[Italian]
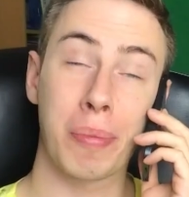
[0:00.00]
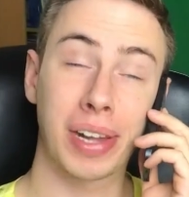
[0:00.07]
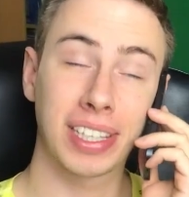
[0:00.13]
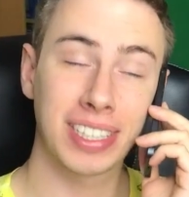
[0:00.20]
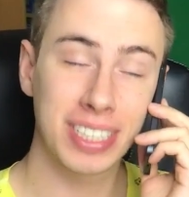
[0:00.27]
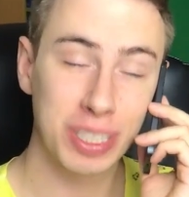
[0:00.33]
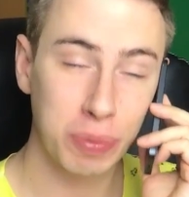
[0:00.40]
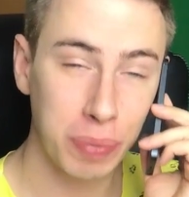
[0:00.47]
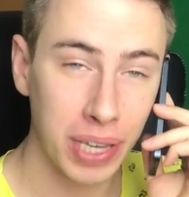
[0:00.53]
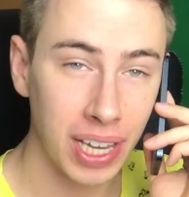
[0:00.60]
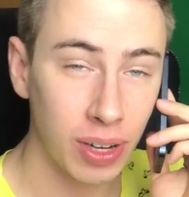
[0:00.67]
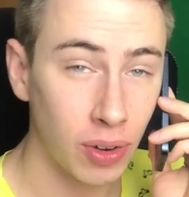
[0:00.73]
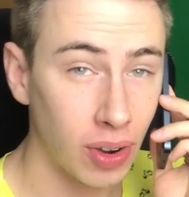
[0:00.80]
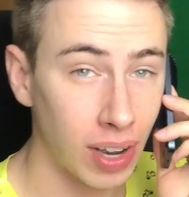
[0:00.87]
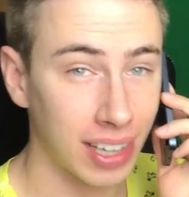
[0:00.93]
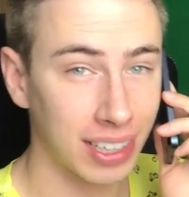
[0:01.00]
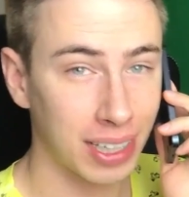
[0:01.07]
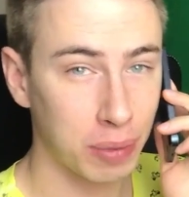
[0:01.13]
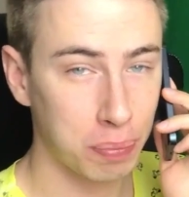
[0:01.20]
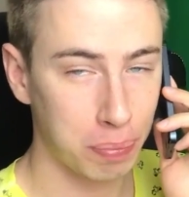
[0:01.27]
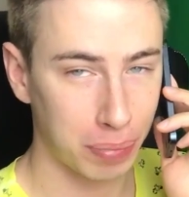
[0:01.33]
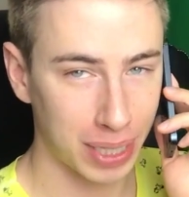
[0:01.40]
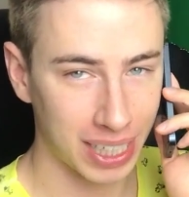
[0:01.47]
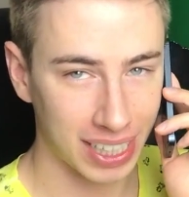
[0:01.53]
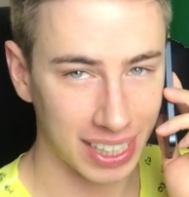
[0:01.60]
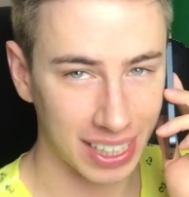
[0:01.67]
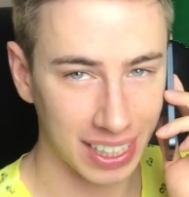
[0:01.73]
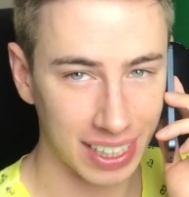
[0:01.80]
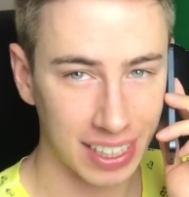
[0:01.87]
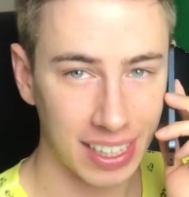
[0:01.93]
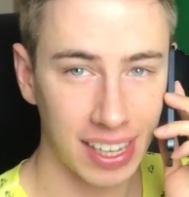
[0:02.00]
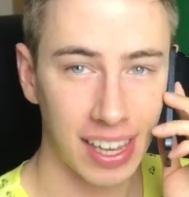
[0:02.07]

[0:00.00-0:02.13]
ma ti spiego anche perché.